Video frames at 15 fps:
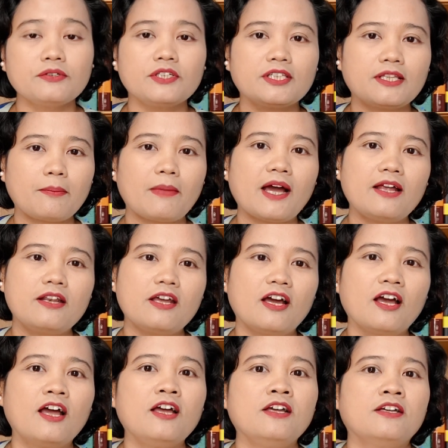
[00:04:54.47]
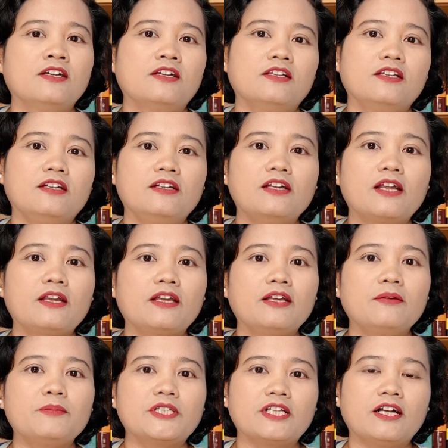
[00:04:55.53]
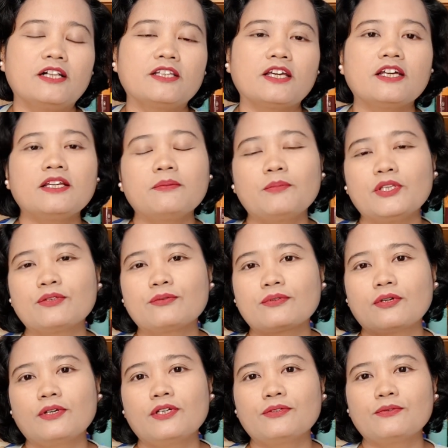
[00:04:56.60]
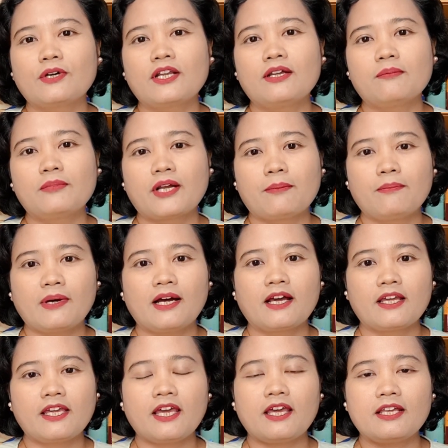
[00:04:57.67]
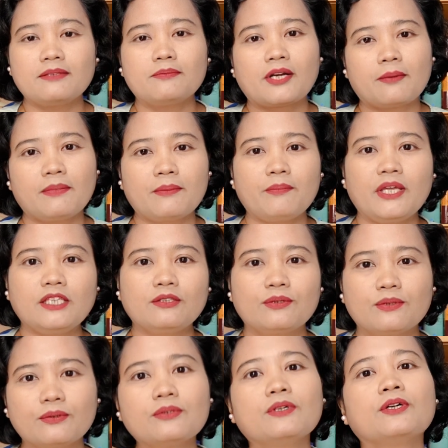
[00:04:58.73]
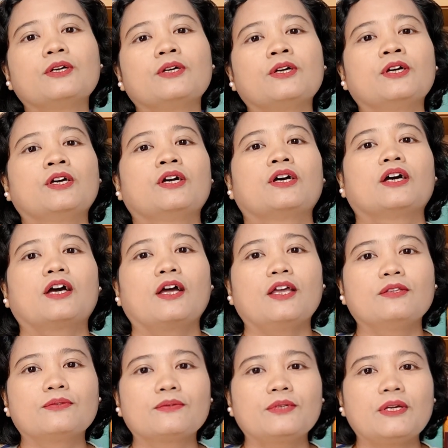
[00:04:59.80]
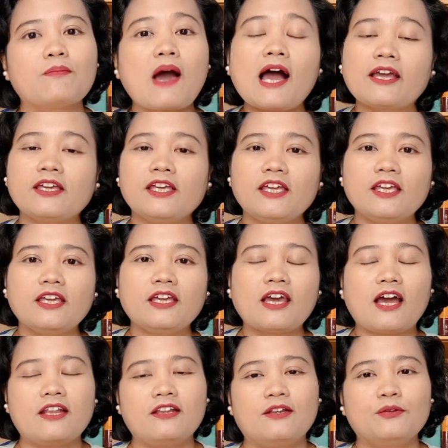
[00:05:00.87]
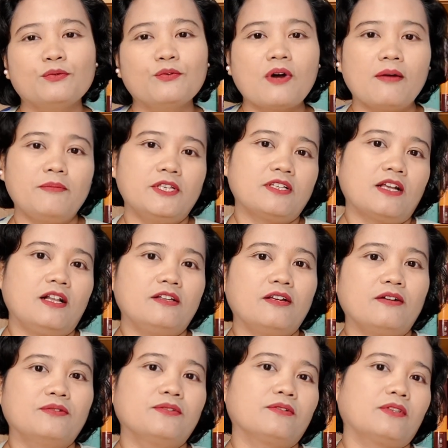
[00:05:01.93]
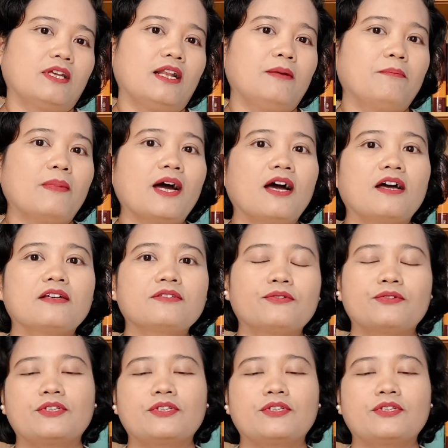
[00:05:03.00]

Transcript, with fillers: itu tetap ada jadi dari misalnya di pintu tol itu ada berapa gate, berapa pintu, itu dibagi ada dua misalnya untuk telepas